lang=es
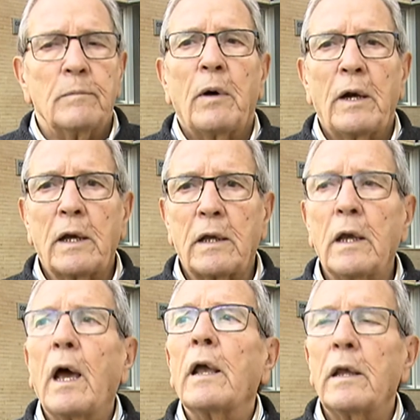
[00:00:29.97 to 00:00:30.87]
para
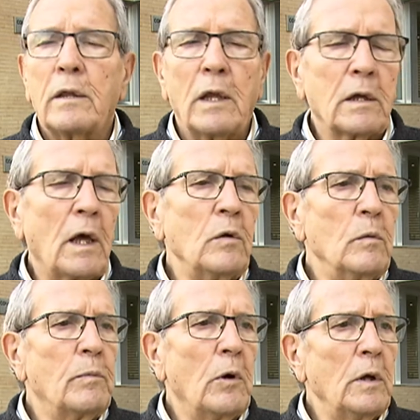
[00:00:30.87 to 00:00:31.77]
que ahí cerca de
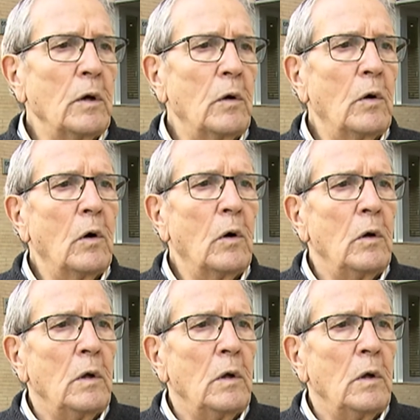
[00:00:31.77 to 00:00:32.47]
un polígono